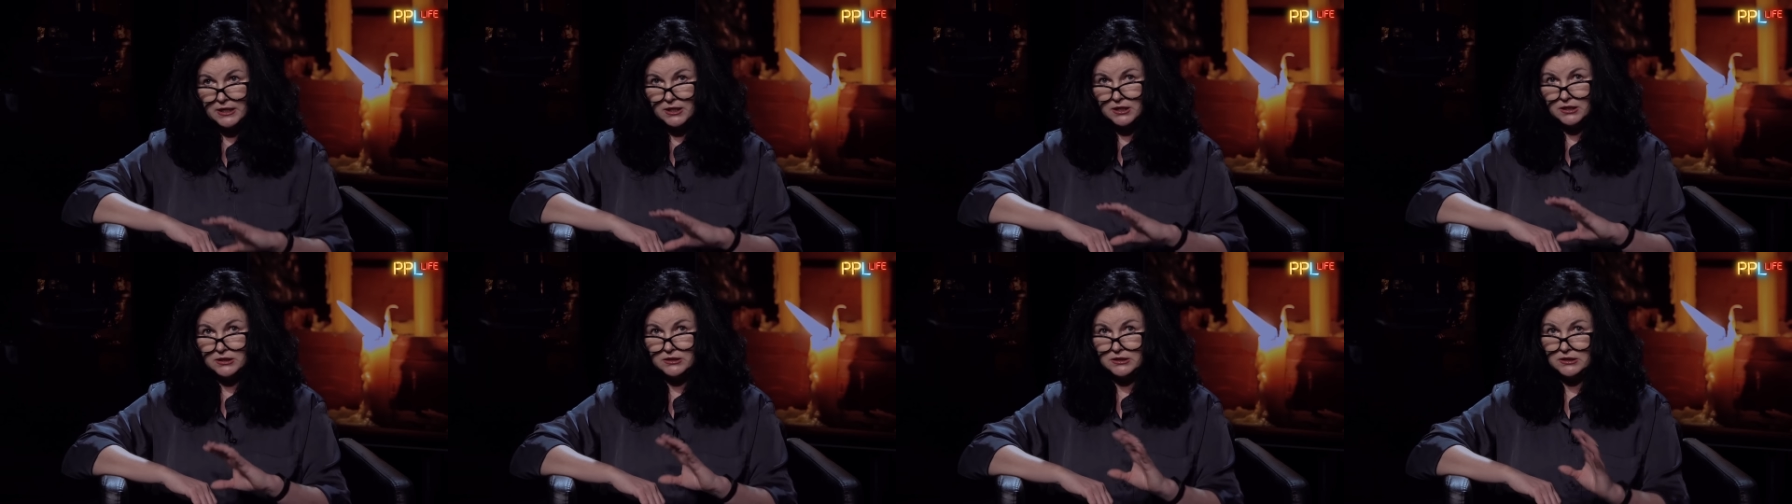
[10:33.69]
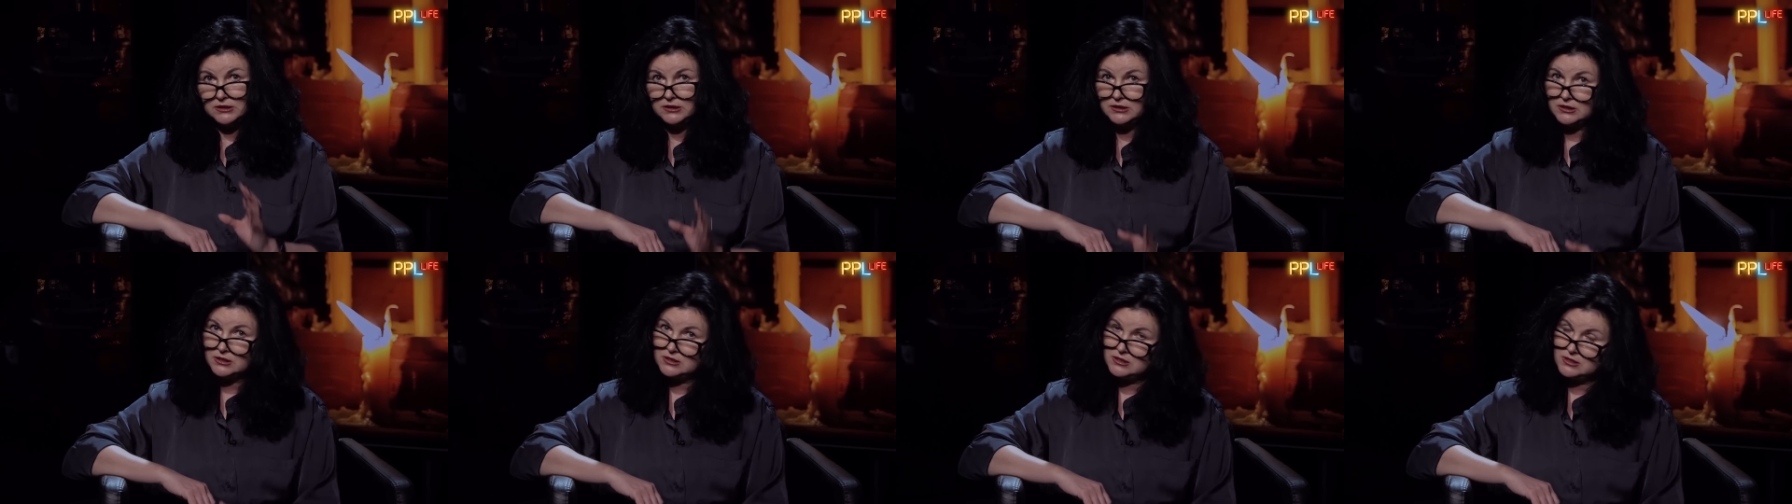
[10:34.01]

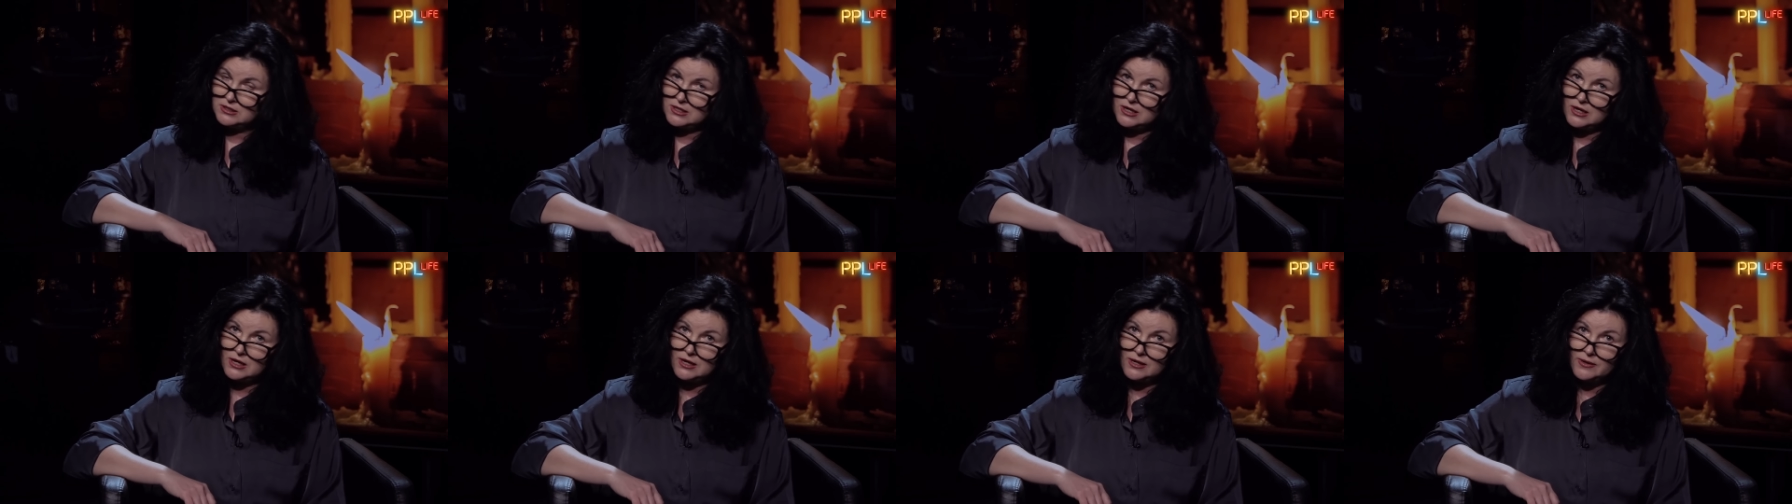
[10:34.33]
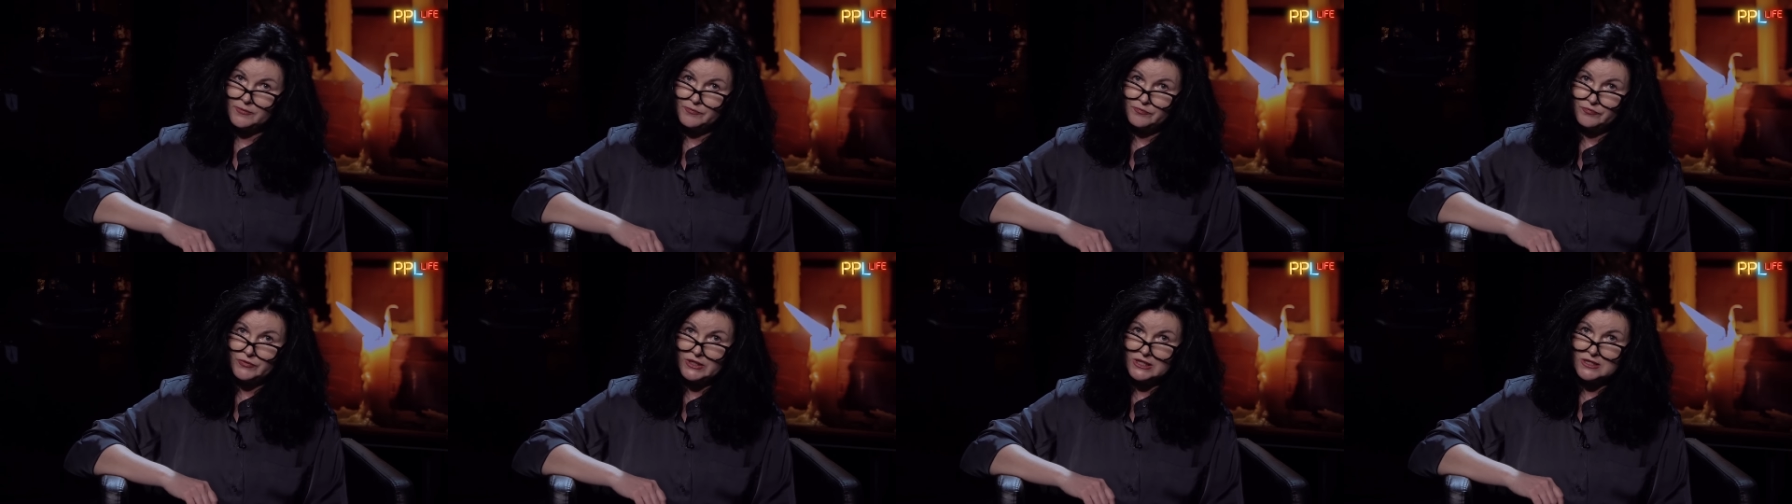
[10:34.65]
где-то за
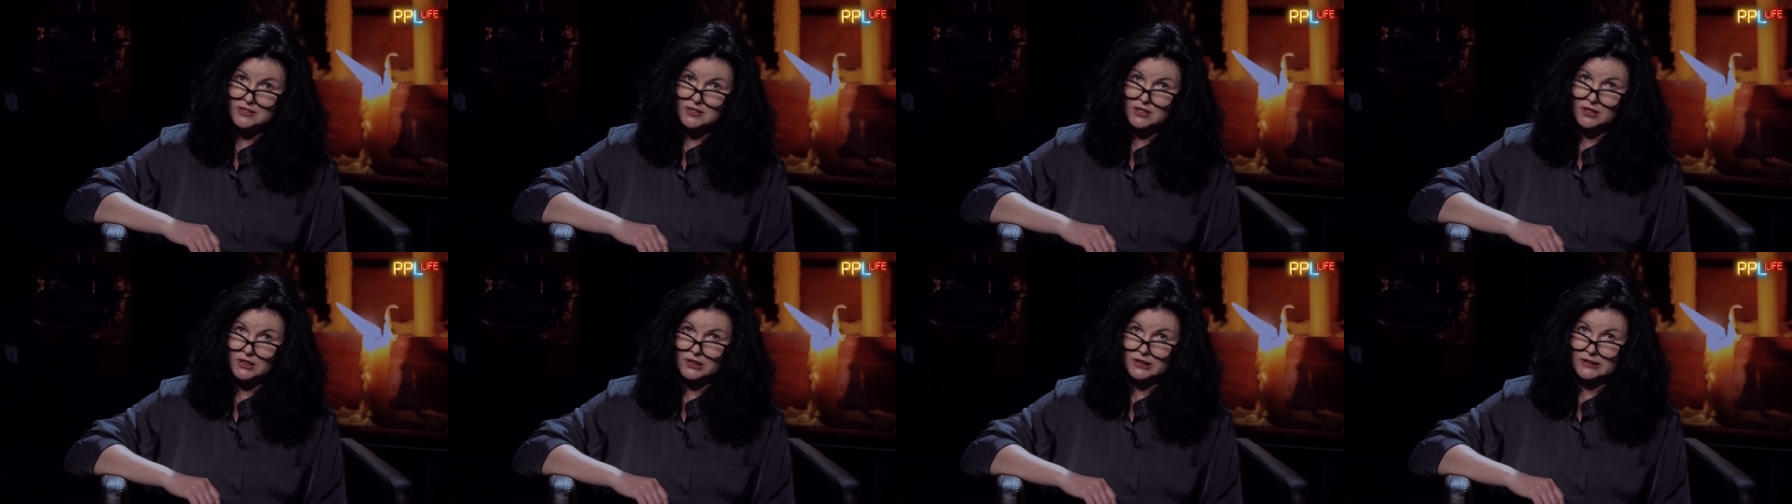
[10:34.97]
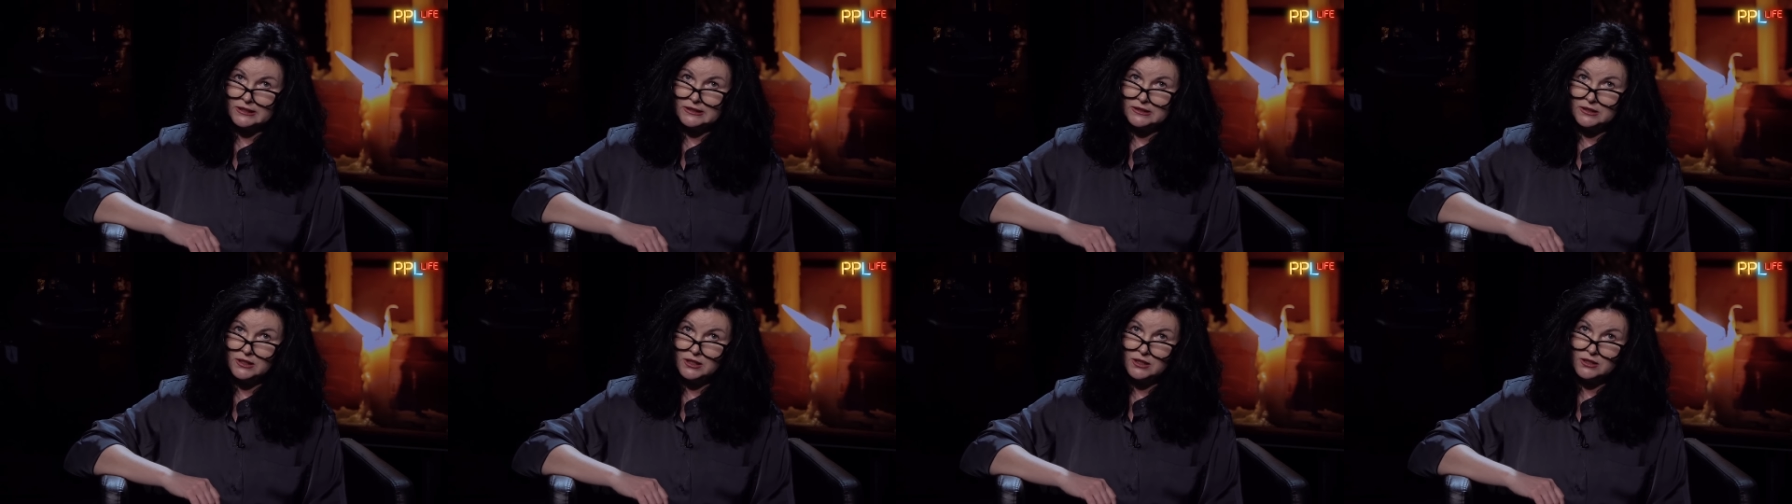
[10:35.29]
несколько
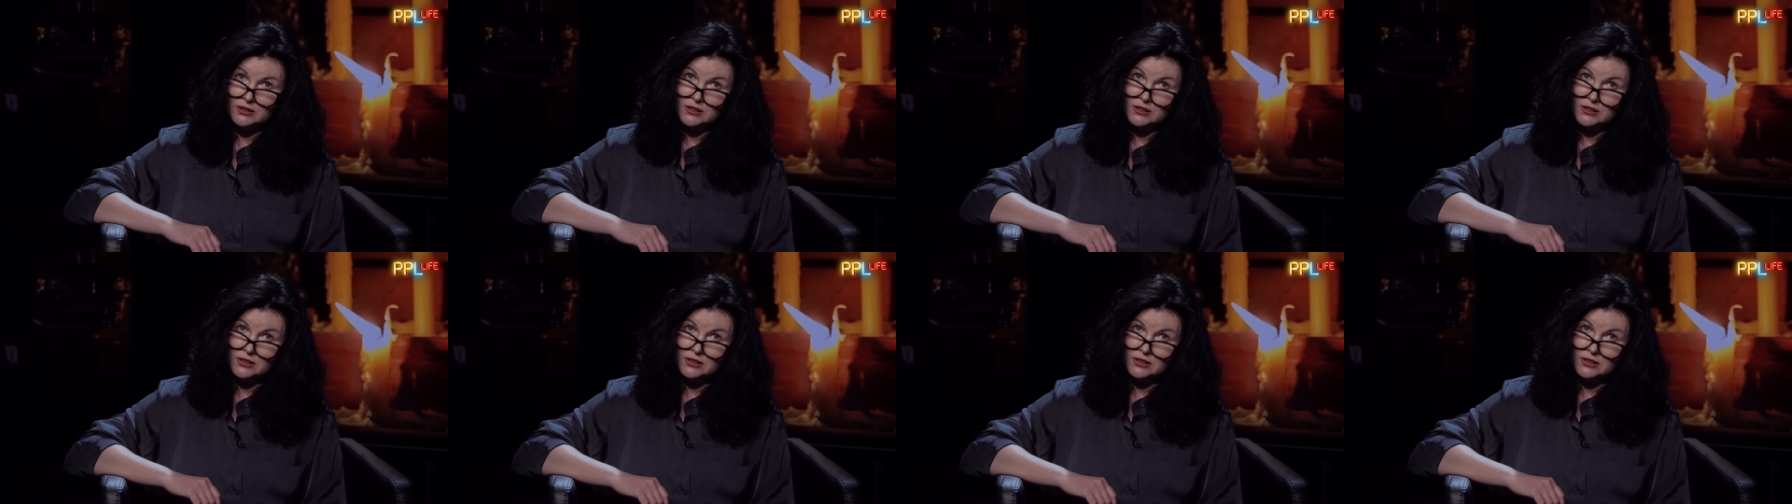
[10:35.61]
дней,